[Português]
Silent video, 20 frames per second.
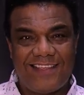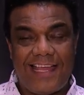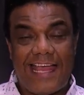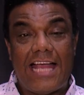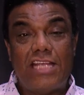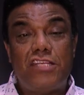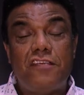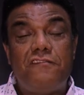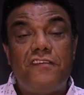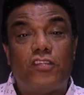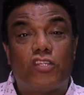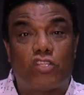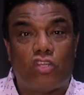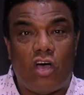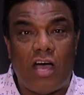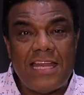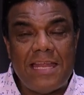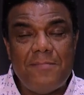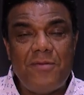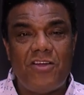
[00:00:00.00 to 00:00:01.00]
é de
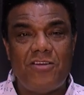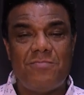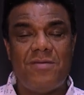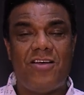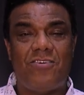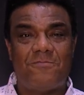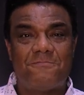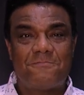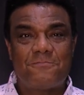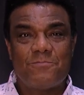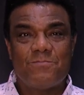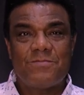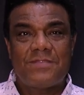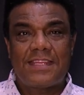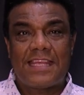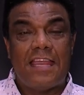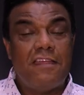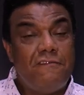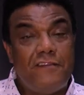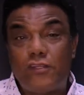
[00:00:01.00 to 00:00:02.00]
vitória, meu irmão,
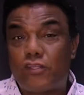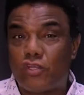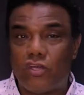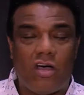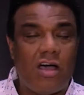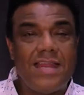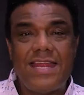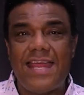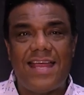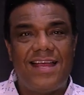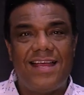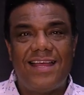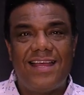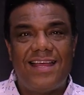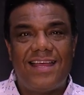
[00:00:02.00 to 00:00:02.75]
é em vitória.